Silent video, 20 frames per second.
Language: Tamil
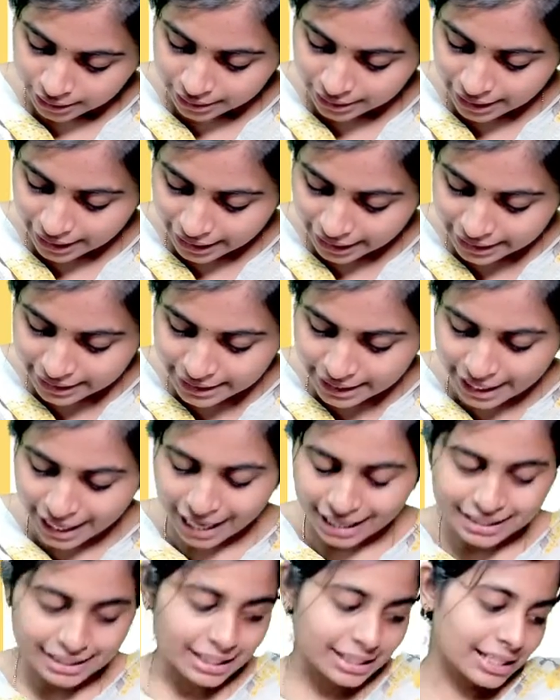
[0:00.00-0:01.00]
இந்த ரெண்டு
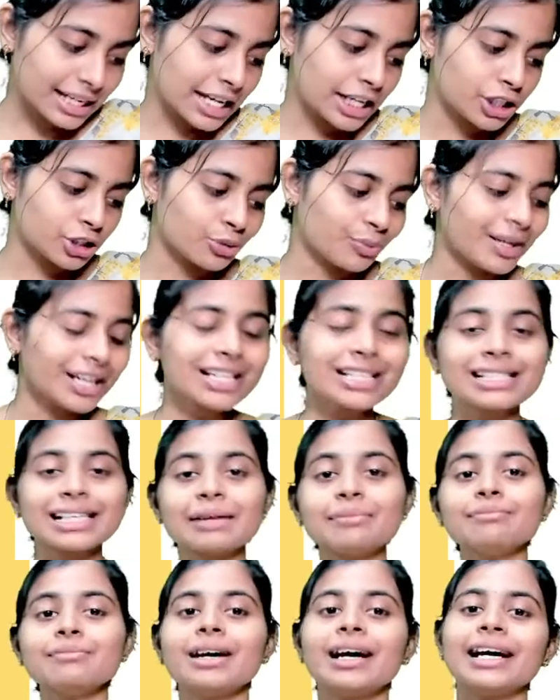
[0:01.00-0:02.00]
எக்ஸசைஸுமே
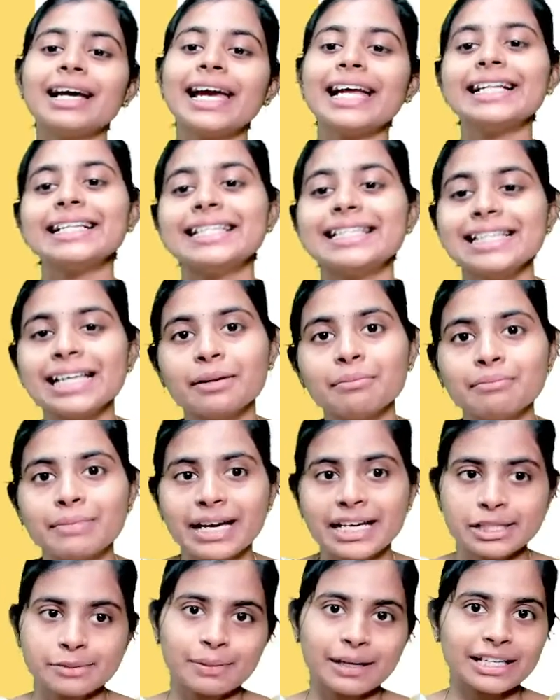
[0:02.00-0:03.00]
சம் எல்சிஎம்
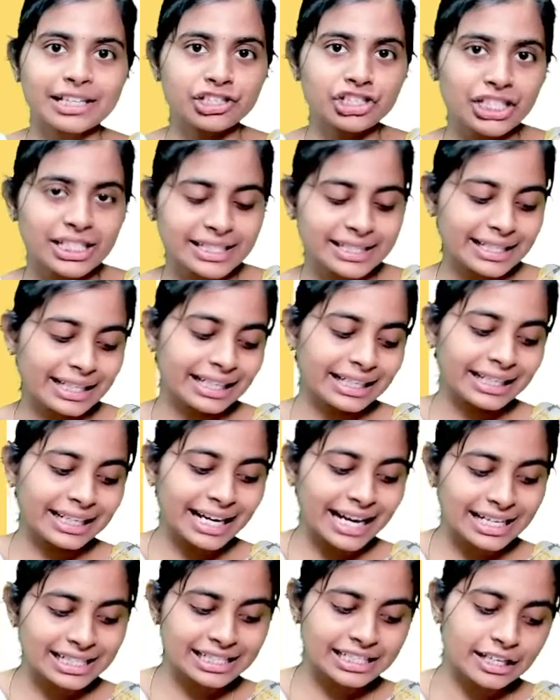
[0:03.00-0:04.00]
பேஸ் பண்ணி ஜிசிடி
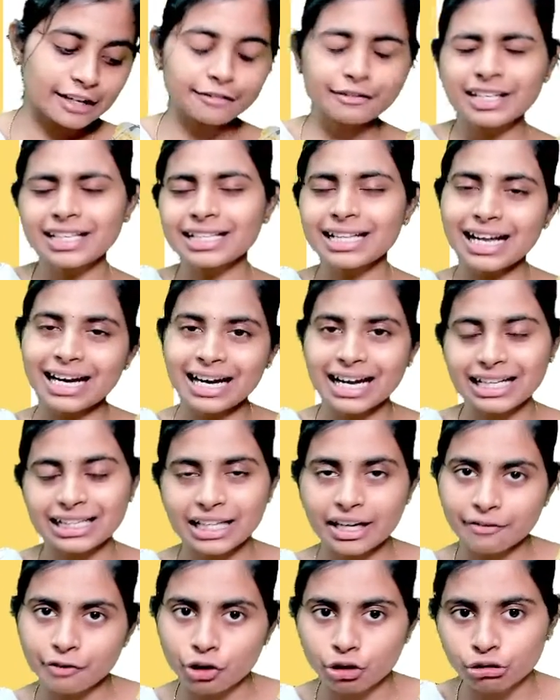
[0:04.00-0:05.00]
ஹெச்சிஎஃப் இதெல்லாம்
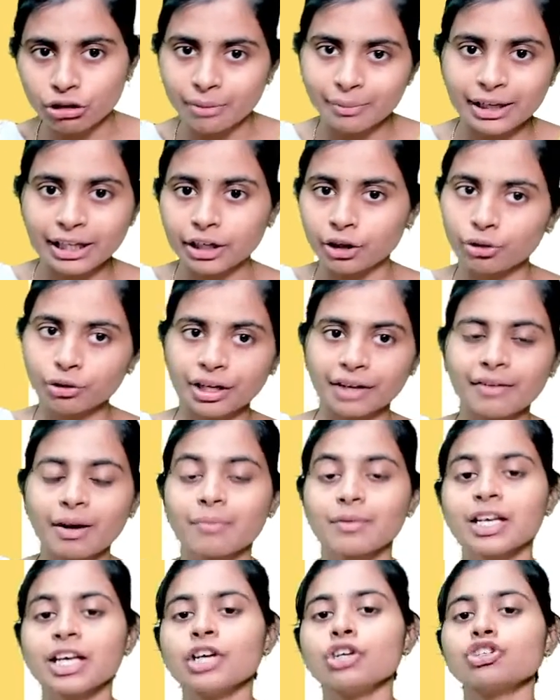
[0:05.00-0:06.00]
தான் வரும் நம்மளுக்கு ஓகேவா
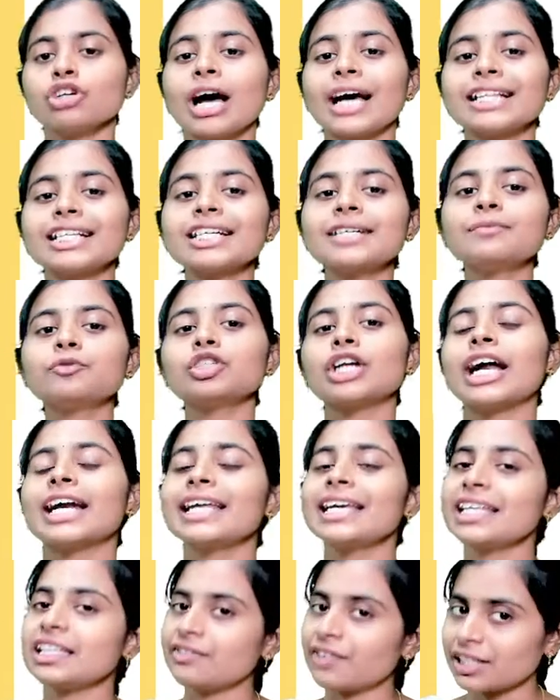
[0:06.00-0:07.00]
ஸோ அதுக்கு
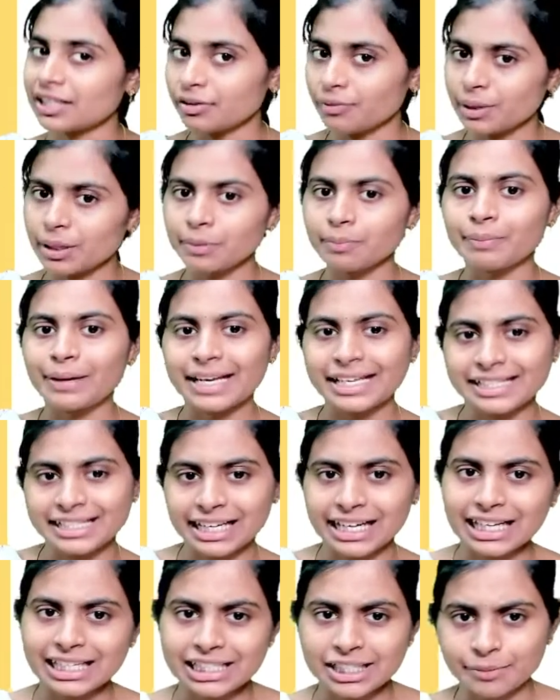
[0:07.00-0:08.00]
முன்னாடி இது வந்து வெறும்
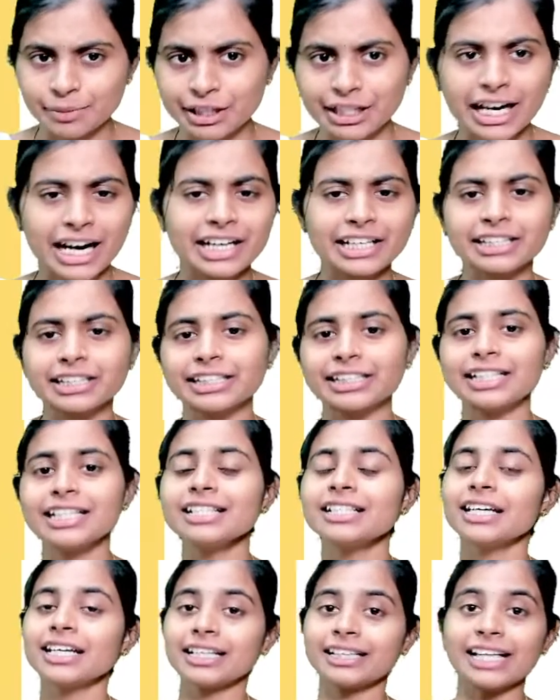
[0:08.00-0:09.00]
பேசிக் அல்ஜிபிரிக்
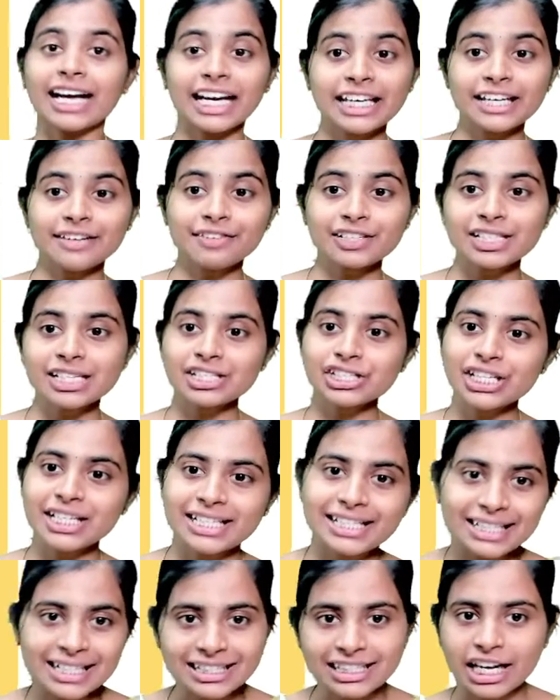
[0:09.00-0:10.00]
ஐடென்டிட்டிஸ் தயவு செஞ்சு
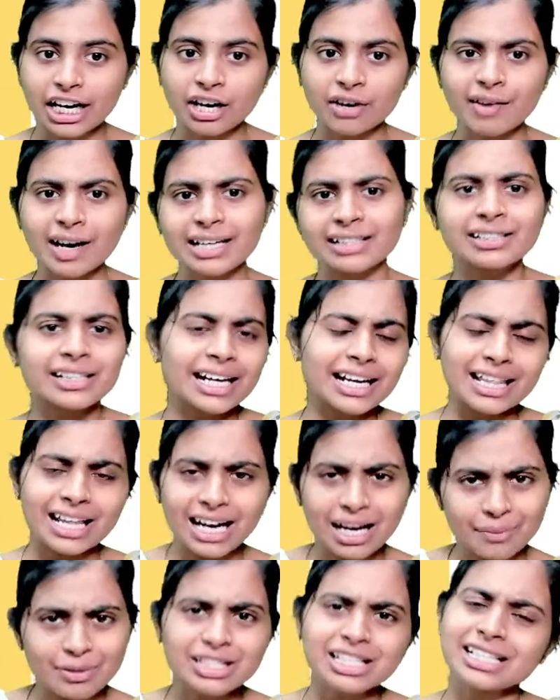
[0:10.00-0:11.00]
இதில் தரவாக இருந்துருங்க
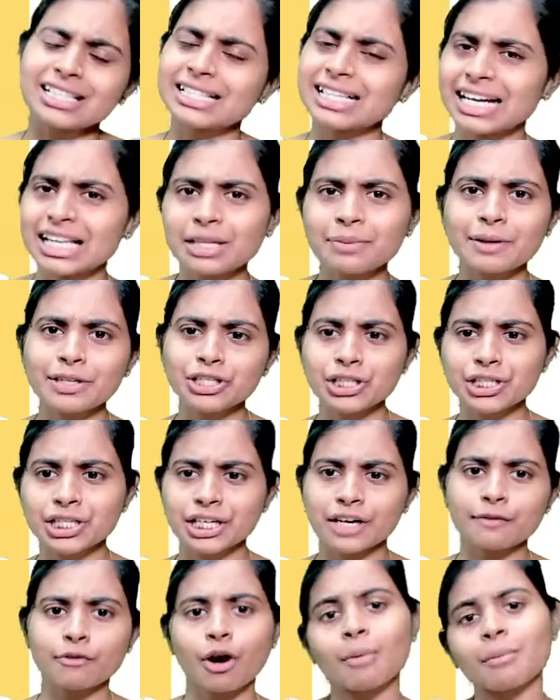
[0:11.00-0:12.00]
இதெல்லாம் நம்ம சிக்ஸ்த்துலேருந்து படிச்சுட்டு
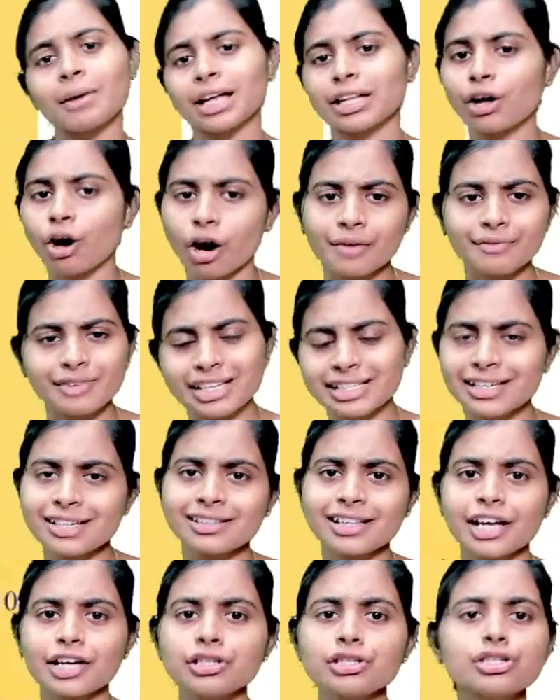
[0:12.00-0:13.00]
இருக்க ஃபார்ம்ல தான் ஆப்வியஸ்லி
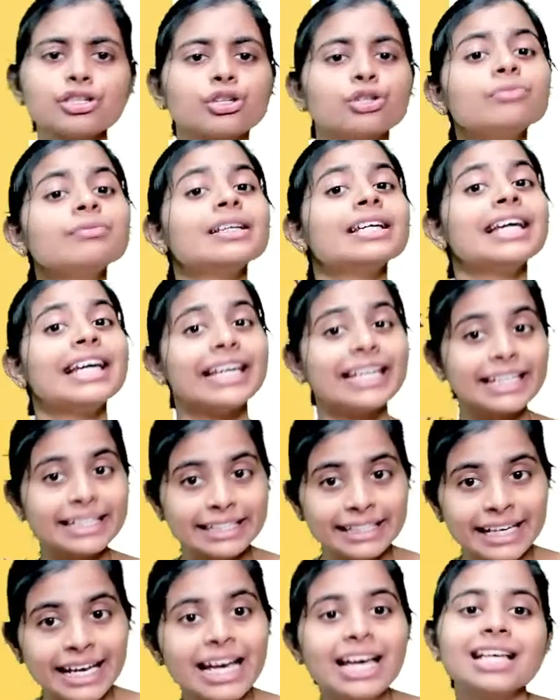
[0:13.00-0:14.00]
தெரிஞ்சிருக்கணும்
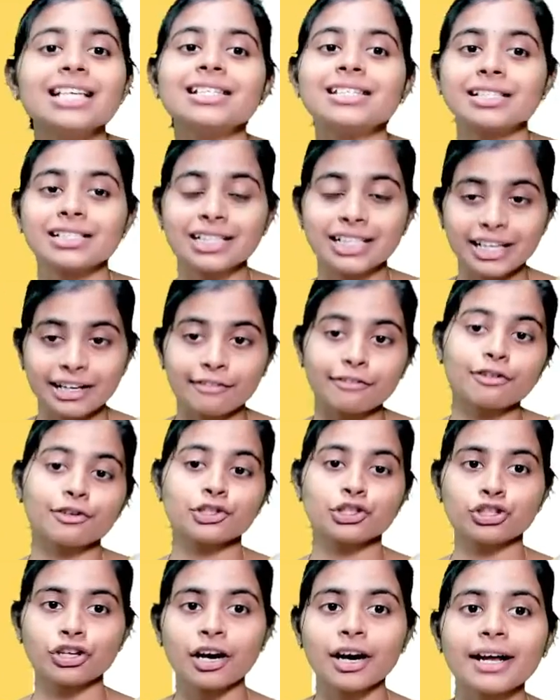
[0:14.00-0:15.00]
இன்கேஸ் நீங்கள் எவ்வளோ
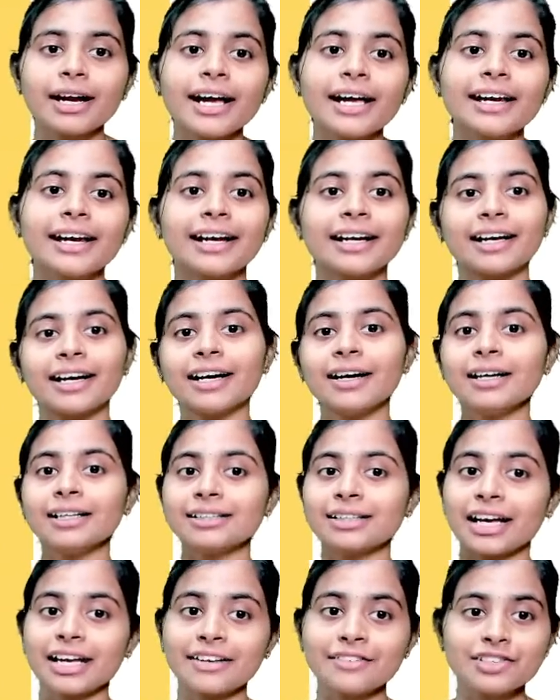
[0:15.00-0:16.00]
ஷியராக இல்லைன்னா
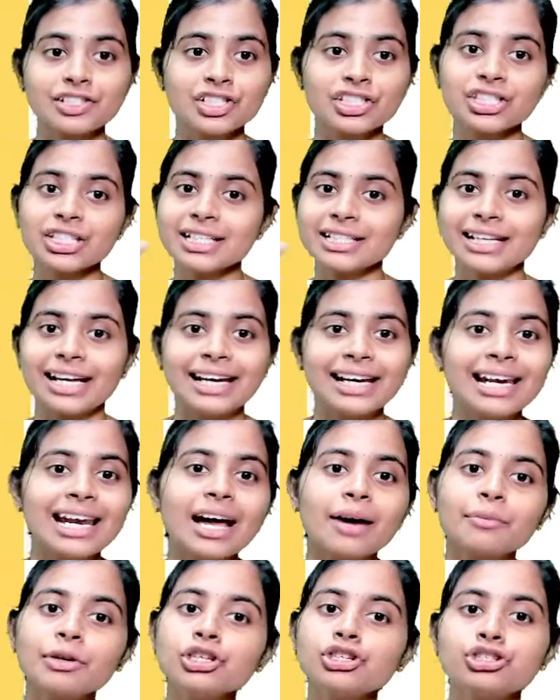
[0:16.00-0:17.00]
தயவு செஞ்சு இது
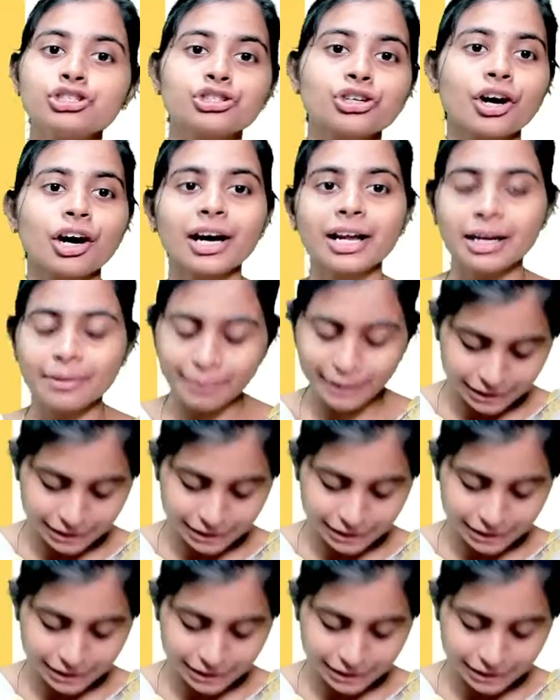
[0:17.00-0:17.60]
எல்லாமே ஷியராக